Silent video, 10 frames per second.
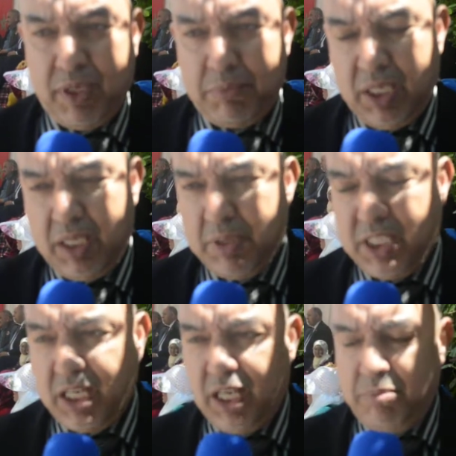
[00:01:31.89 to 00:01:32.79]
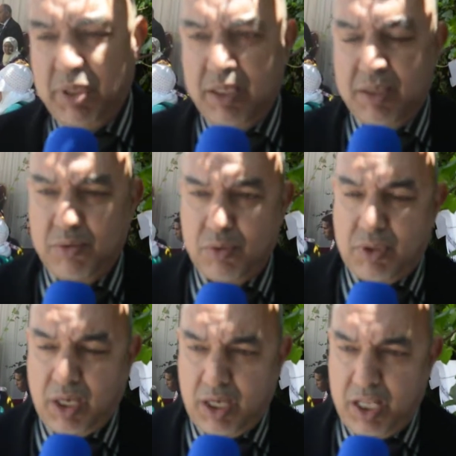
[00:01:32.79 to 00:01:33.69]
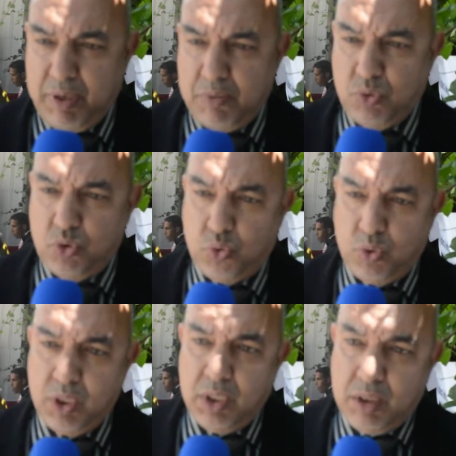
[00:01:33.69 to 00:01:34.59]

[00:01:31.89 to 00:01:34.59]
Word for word: في هذه المشاكل من تقريبا منذ